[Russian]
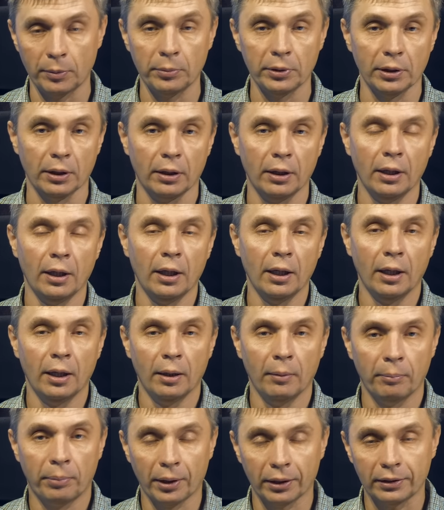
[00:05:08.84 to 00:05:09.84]
Именно
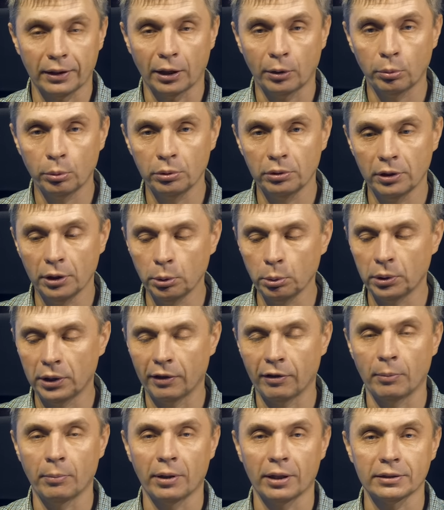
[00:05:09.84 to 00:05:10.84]
про такую длину
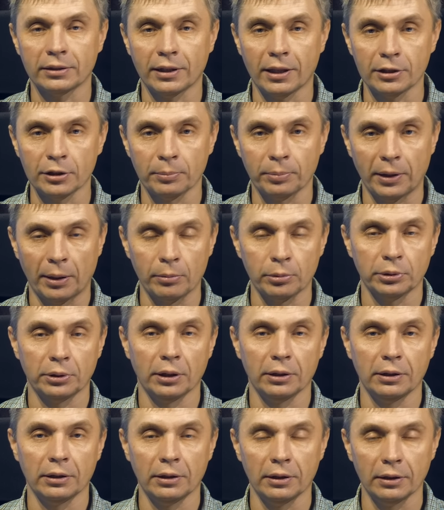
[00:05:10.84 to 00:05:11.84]
я вам рассказываю, потому
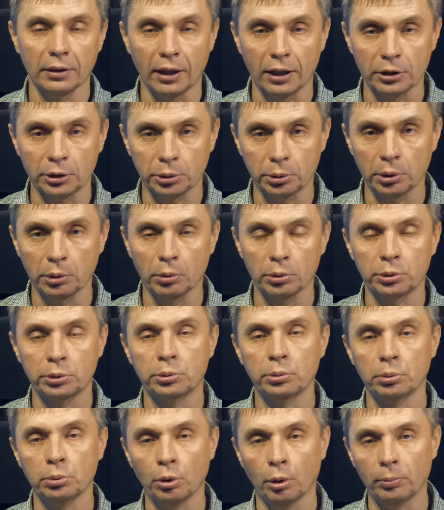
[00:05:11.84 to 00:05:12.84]
что эта длина еще и
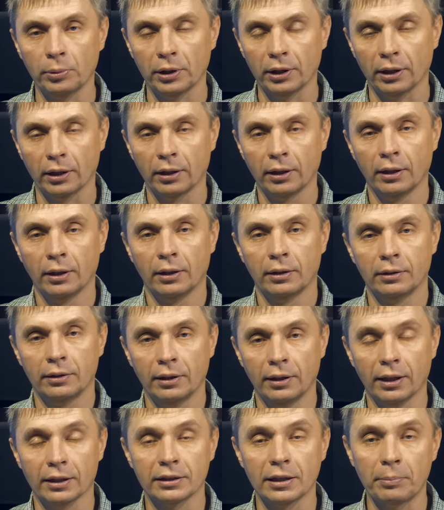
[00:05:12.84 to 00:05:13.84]
очень удобная
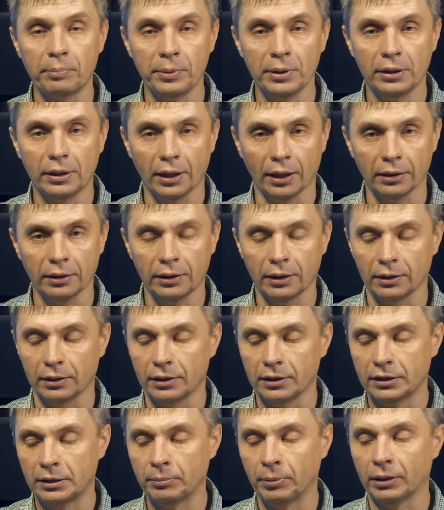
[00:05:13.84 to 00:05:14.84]
для запитки
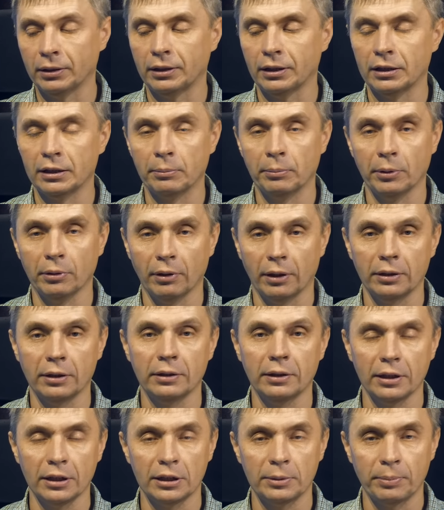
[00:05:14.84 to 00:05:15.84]
антенны. Если бы антенна была
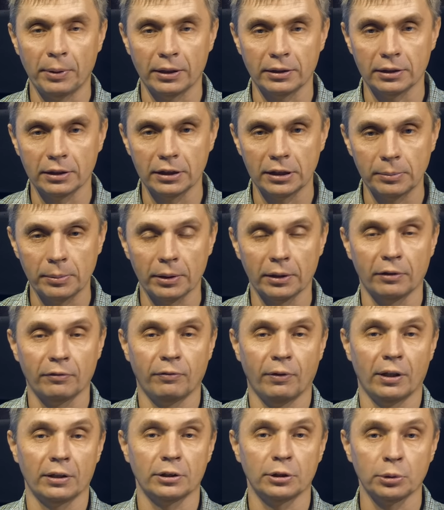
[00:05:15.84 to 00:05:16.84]
не 35
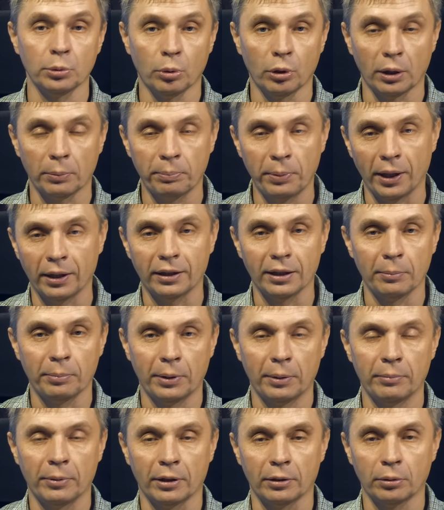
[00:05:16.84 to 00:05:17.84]
сантиметров, а 45,
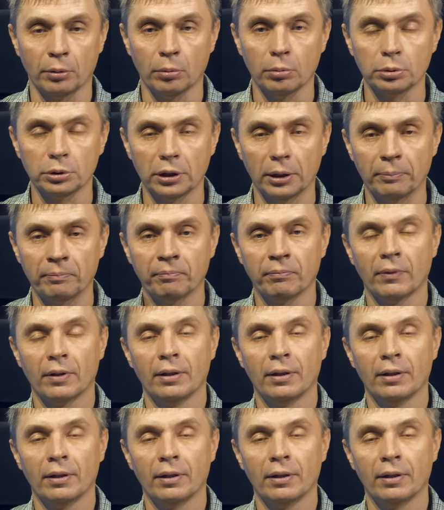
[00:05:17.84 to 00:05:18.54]
например, то уже